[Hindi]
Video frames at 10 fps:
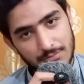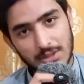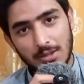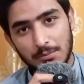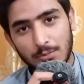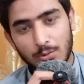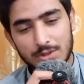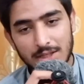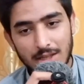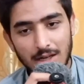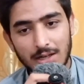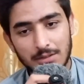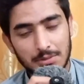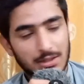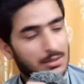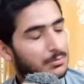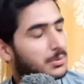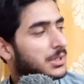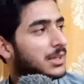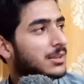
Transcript: मतलब उसी तरह मतलब